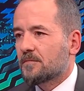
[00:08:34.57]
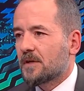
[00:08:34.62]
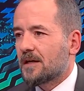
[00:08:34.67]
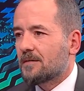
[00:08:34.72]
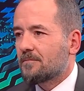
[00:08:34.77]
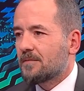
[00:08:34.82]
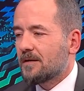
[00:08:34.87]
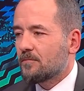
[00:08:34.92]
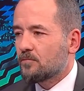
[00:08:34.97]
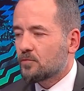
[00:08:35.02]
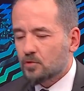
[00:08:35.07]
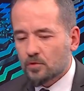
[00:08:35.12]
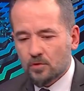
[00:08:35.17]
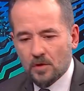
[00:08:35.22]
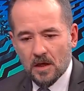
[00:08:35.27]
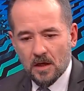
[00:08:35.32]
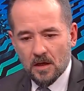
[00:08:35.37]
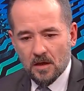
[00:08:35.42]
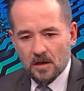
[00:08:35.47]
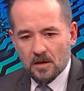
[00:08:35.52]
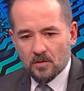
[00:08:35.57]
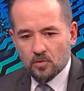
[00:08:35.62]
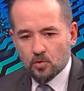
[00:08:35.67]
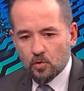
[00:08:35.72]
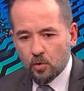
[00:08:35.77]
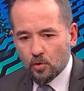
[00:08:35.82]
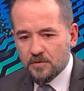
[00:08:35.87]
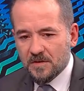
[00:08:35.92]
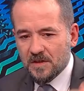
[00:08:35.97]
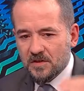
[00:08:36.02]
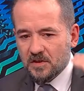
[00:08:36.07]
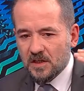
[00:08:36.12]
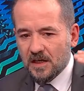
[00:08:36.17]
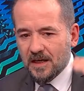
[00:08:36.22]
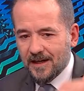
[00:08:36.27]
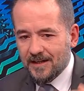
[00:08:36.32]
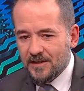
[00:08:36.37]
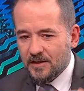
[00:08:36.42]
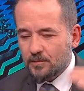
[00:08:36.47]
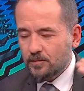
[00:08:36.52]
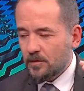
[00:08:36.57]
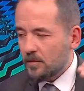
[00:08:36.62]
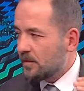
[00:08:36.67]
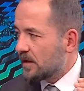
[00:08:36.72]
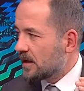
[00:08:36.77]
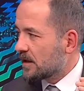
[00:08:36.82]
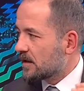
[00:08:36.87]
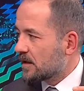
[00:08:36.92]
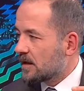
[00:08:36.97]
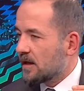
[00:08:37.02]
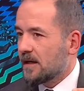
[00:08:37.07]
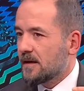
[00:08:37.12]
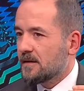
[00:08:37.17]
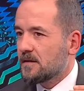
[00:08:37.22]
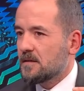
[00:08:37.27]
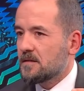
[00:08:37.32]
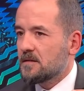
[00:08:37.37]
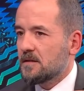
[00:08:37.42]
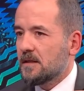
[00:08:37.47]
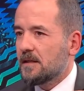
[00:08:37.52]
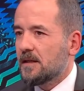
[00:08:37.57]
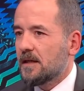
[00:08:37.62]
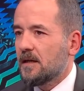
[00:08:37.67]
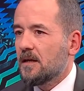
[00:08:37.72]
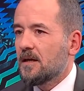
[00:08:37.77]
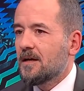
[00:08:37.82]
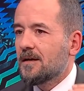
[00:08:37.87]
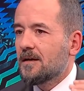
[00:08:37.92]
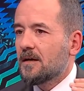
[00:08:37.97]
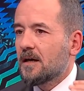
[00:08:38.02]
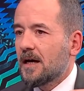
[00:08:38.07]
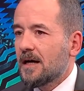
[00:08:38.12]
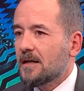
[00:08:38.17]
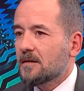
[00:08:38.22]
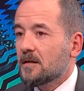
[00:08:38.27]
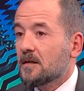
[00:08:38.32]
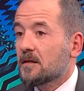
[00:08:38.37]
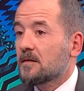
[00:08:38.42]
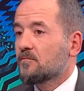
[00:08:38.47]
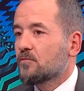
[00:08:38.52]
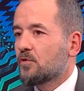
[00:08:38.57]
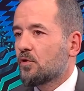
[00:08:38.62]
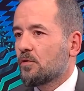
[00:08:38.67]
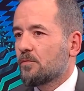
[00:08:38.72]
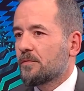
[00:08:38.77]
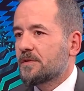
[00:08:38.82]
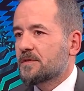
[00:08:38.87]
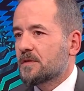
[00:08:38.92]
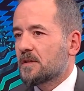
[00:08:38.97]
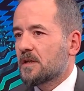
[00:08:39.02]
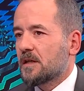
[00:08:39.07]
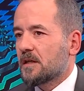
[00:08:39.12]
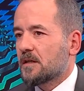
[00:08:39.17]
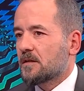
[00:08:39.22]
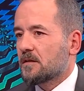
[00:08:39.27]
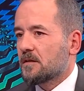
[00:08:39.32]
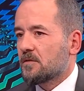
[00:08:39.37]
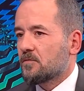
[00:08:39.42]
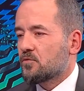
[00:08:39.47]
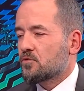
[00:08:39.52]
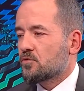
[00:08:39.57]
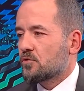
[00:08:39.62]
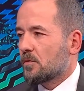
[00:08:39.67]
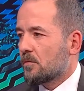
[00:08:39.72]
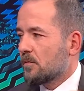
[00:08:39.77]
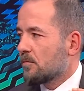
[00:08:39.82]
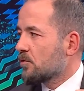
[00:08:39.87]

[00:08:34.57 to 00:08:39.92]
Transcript: Yani ben bunun dozajı aşmamak kaidesiyle her takımda olması gerektiğini düşünüyorum.